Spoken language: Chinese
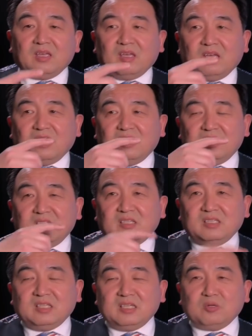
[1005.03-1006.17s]
呃，
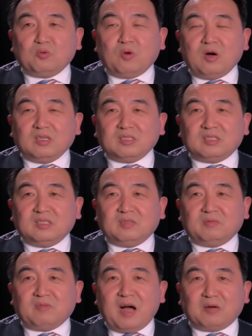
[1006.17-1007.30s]
英国。
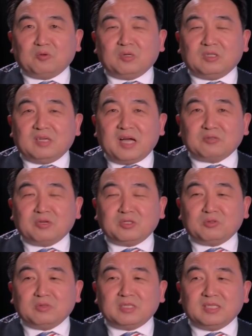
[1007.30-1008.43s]
网络安全
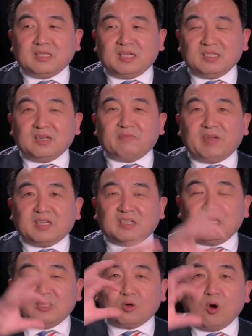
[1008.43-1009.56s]
中心呢认为
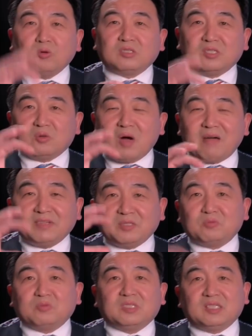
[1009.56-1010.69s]
可以控制华为的
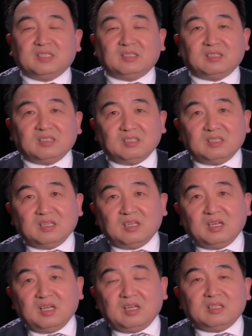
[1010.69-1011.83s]
五 G，
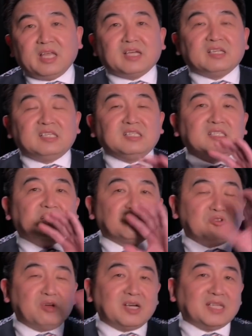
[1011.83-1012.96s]
那个引起了
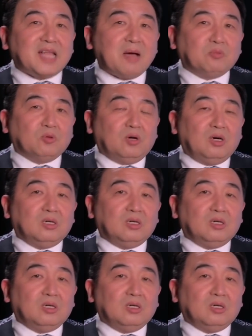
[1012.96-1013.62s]
轩然大波，